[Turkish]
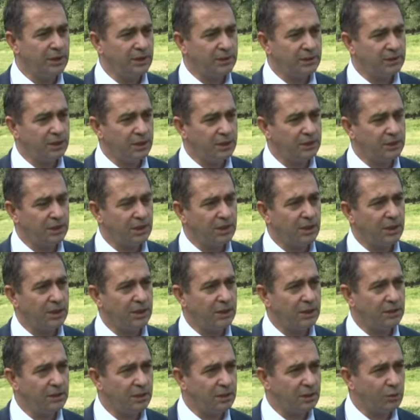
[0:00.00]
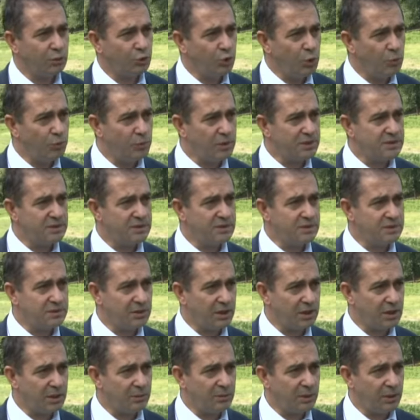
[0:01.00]
tekrar alanlara dönmesini
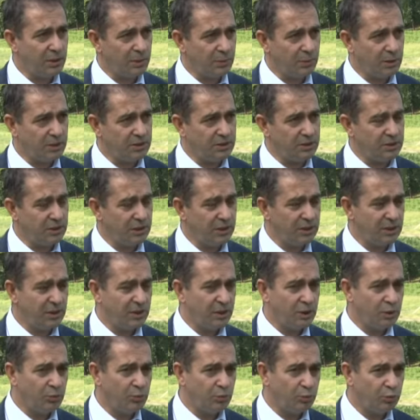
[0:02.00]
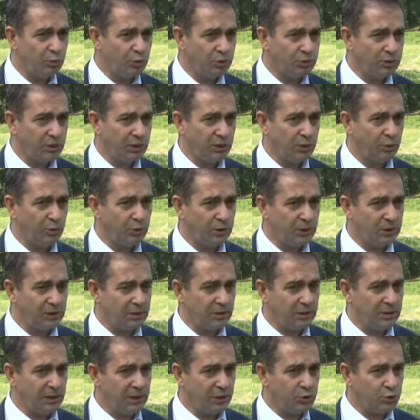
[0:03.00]
sağlamak amacıyla burada
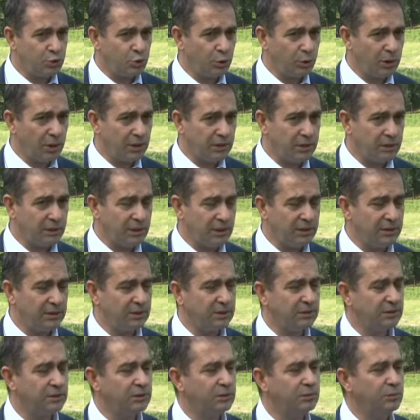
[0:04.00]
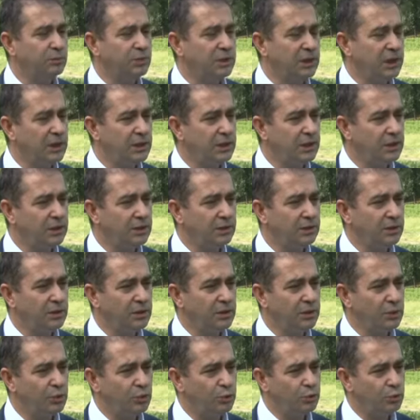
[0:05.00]
üretil yani çoğaltılan bireylerin
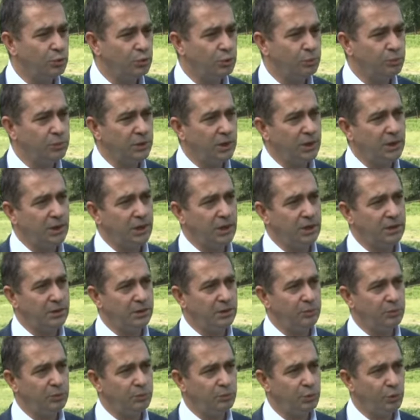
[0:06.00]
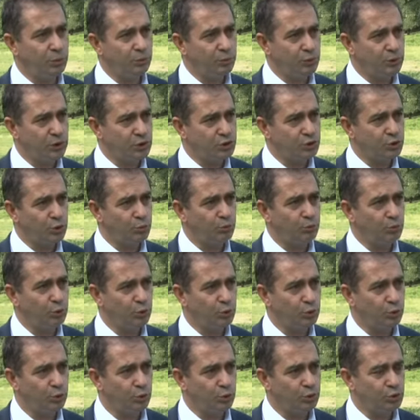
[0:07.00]
gruplar halinde bir popülasyon
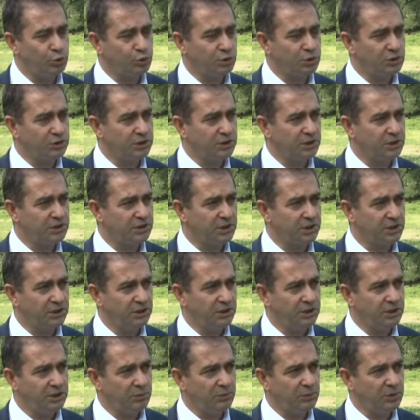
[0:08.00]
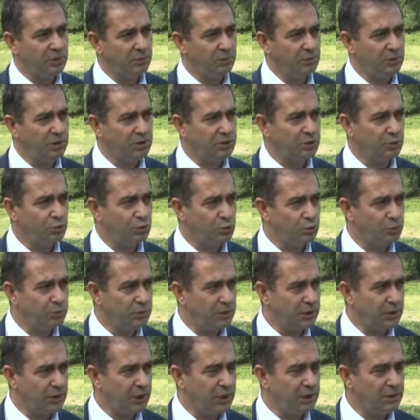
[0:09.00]
büyüklüğü oluşturacak şekilde 20-25'li
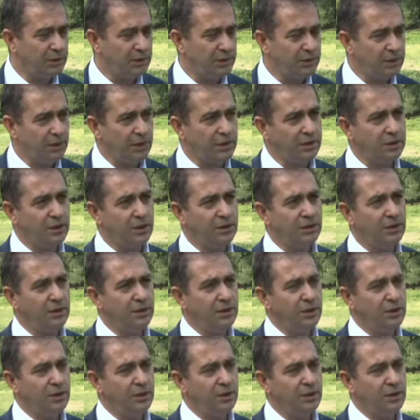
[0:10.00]
gruplar halinde tekrar